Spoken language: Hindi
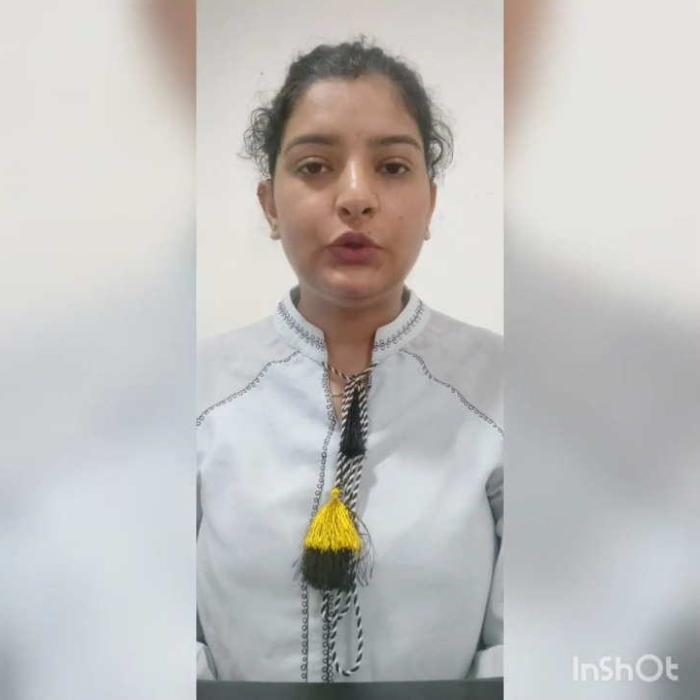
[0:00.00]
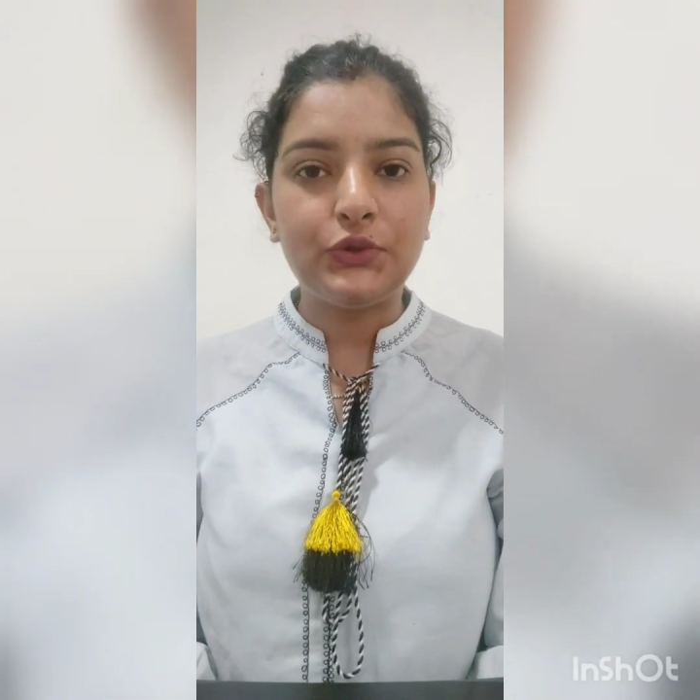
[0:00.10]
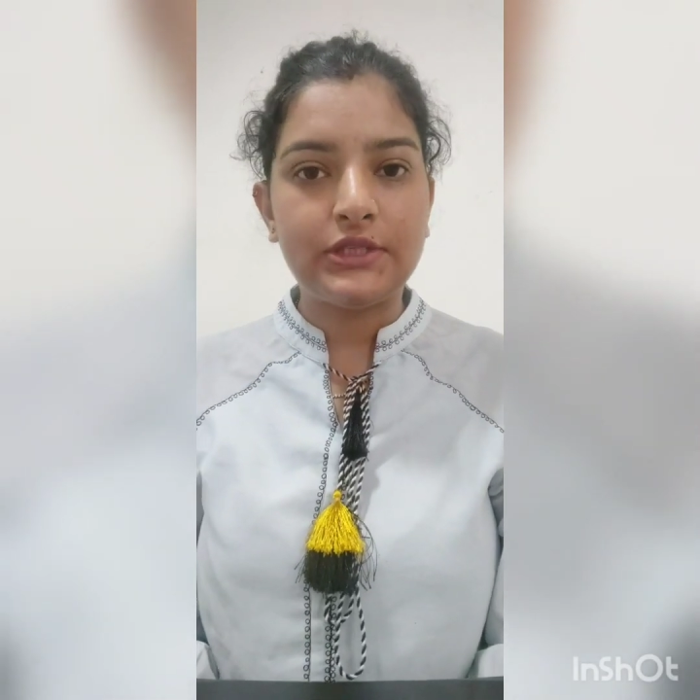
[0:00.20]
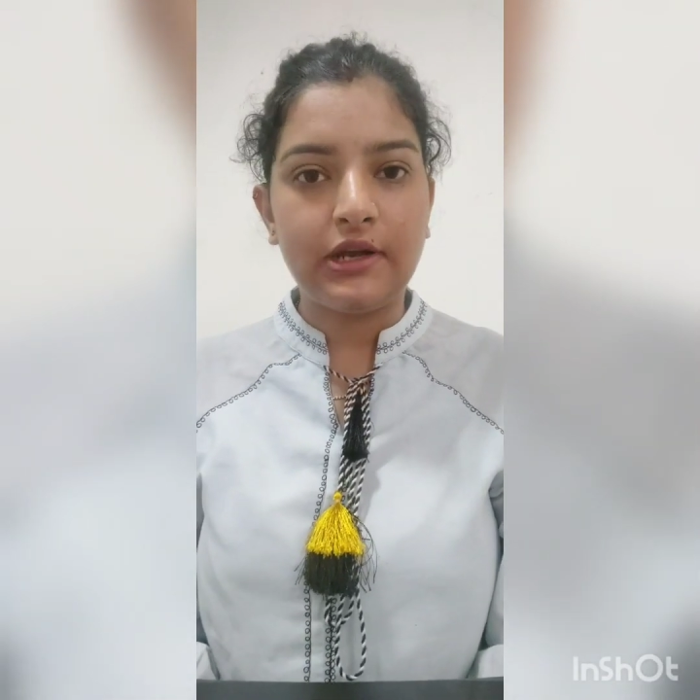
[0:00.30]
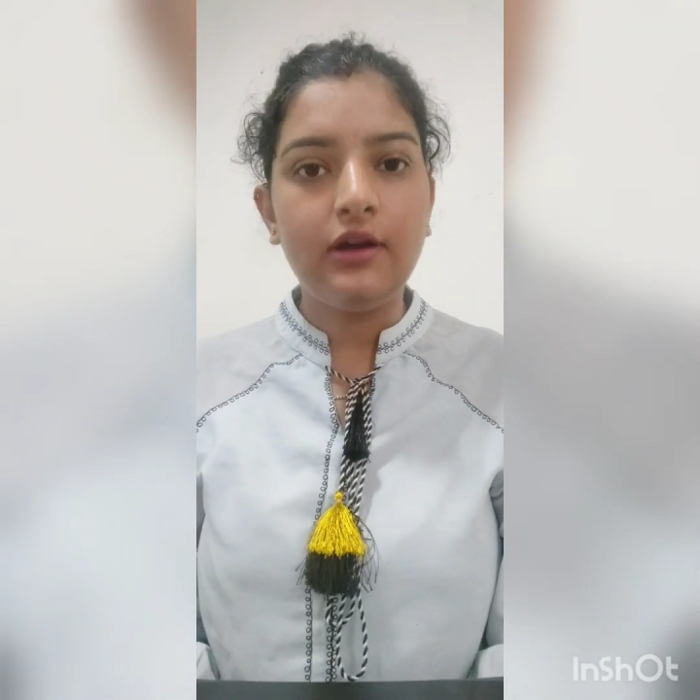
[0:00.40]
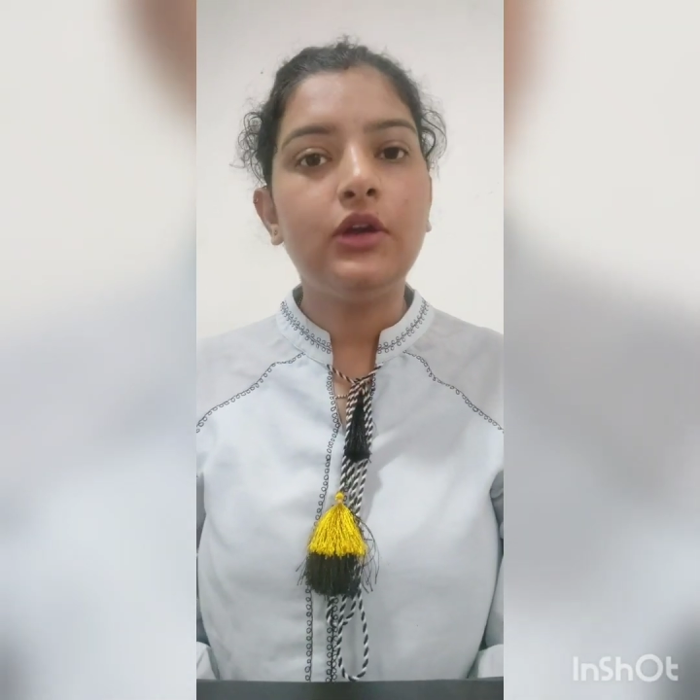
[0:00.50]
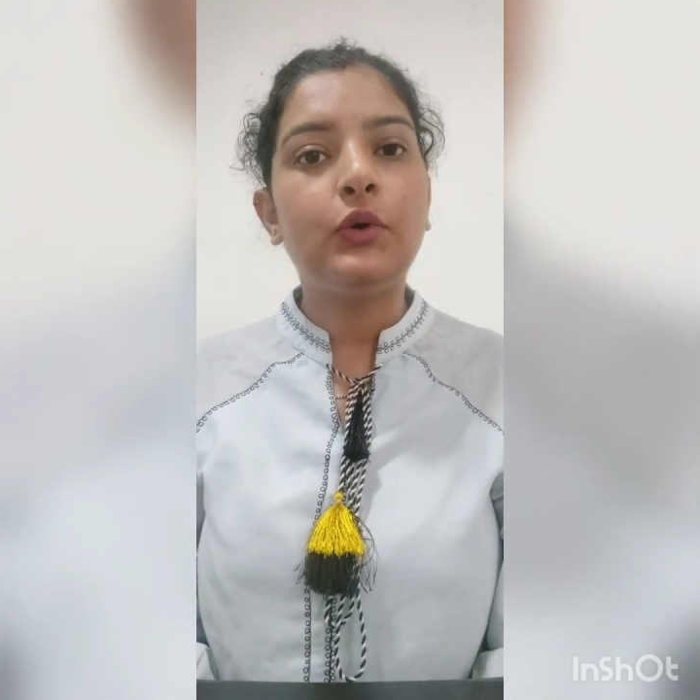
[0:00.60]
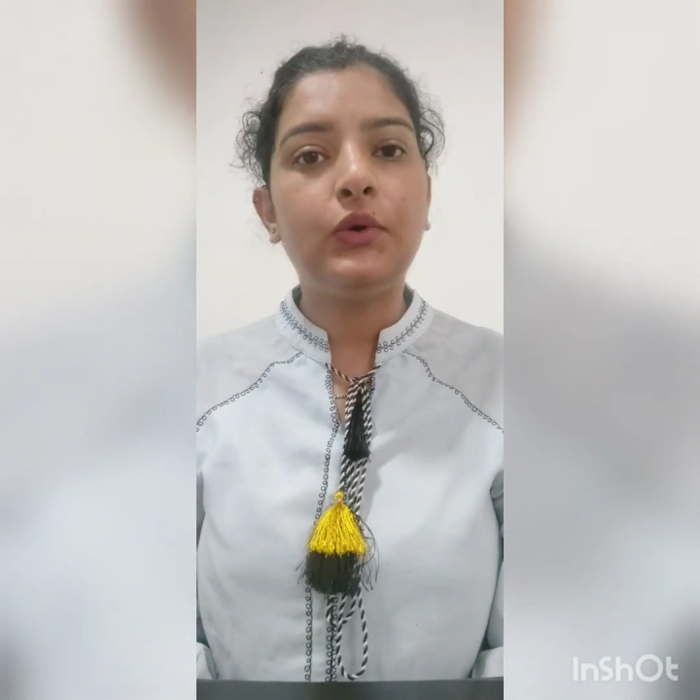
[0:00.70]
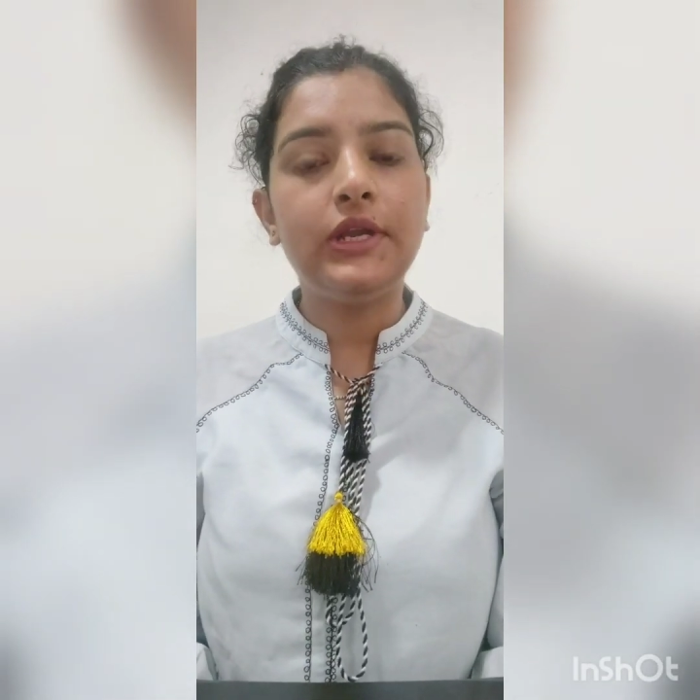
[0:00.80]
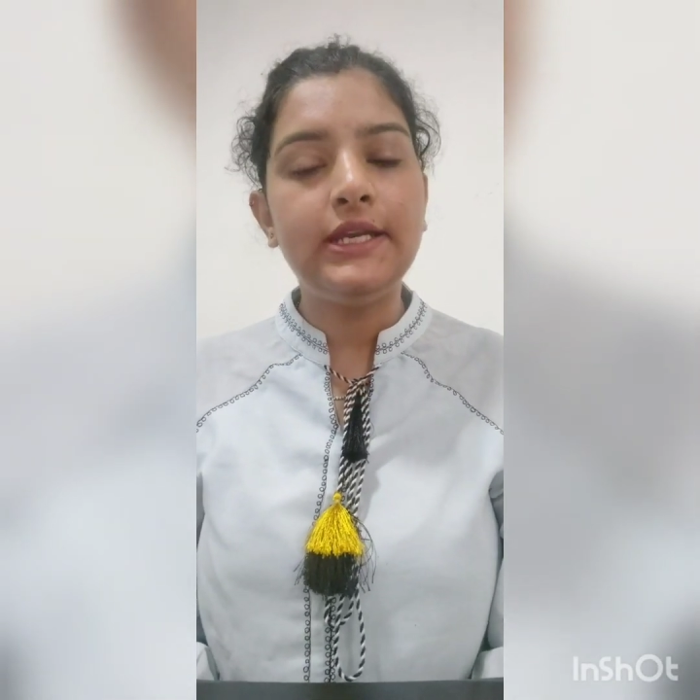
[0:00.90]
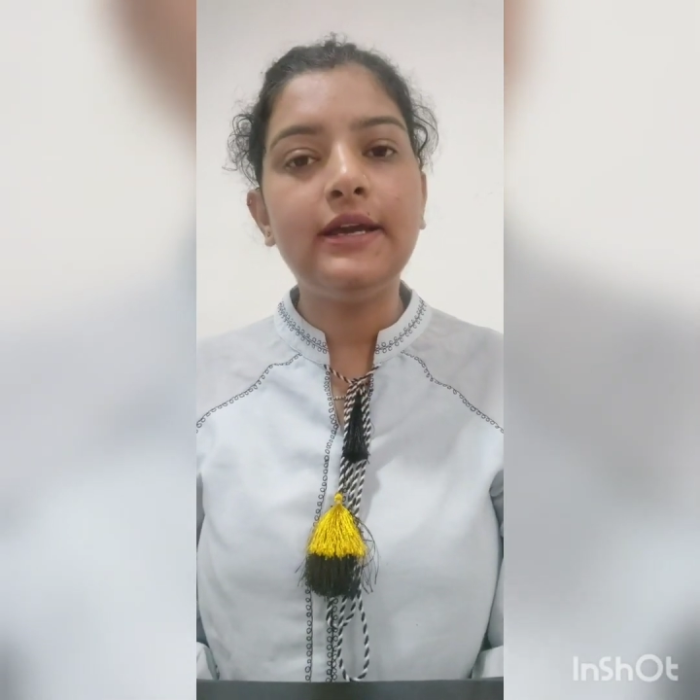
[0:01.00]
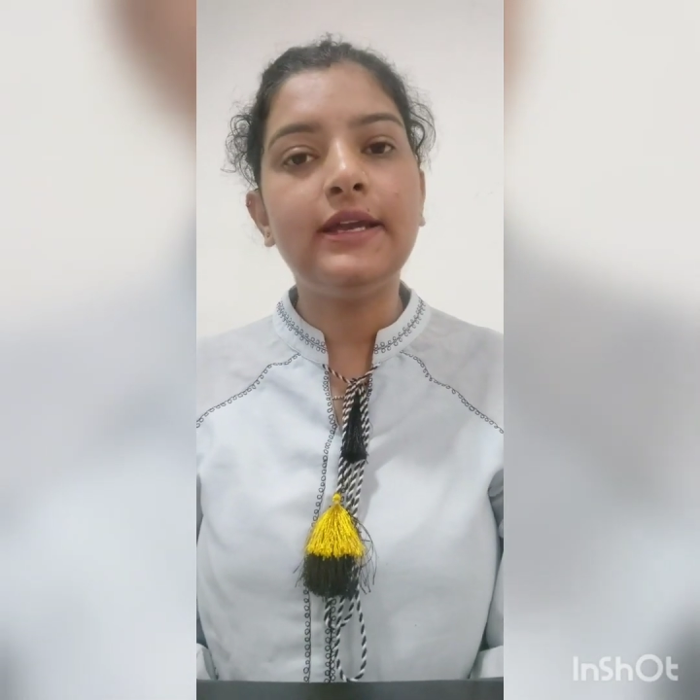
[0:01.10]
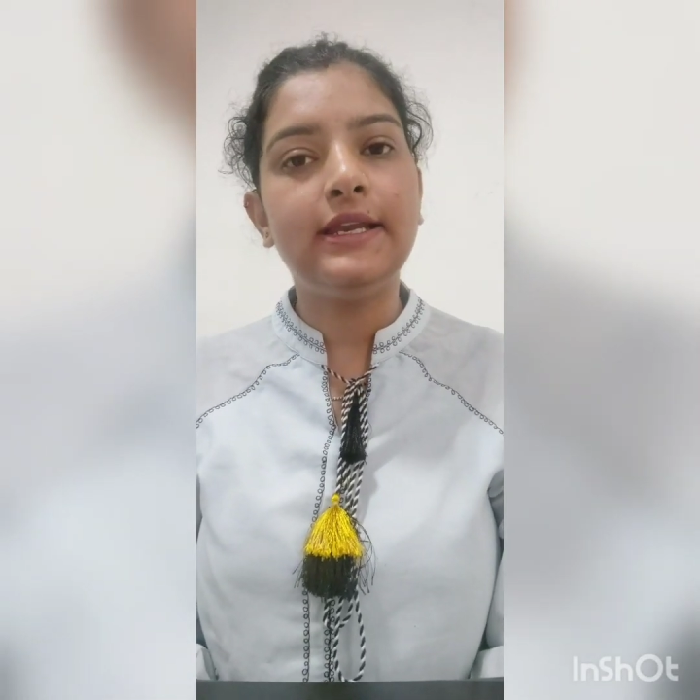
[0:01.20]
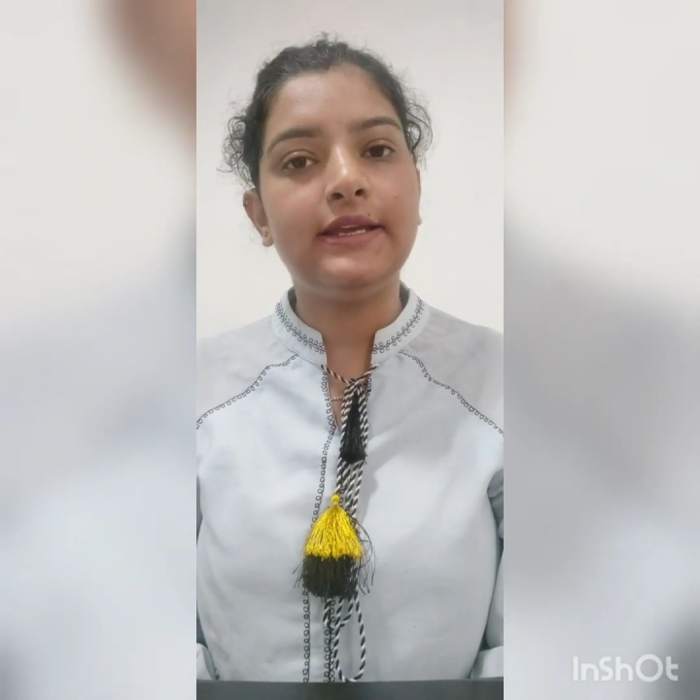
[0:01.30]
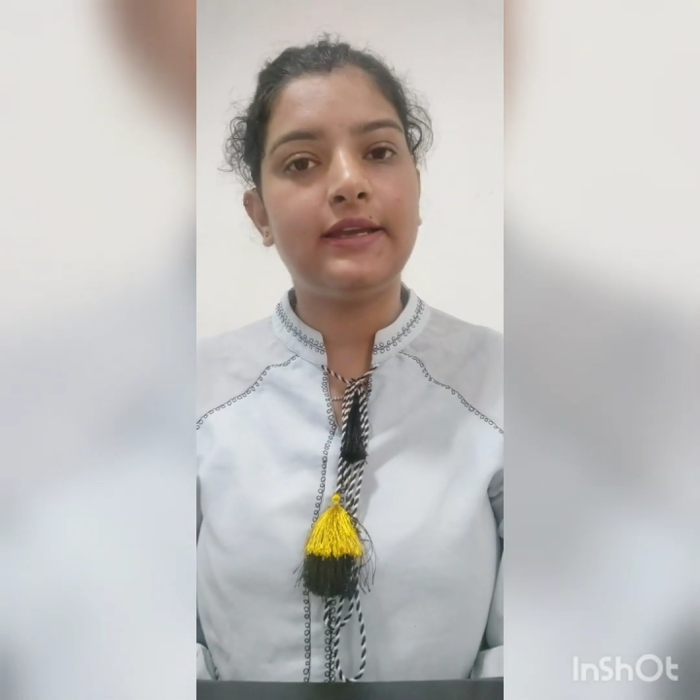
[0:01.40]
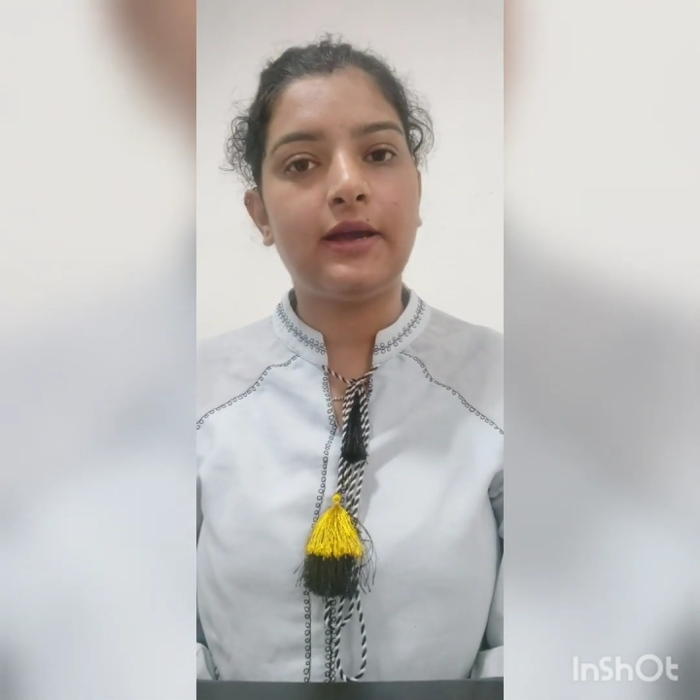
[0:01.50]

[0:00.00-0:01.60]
दूसरा कुनीडा के लिए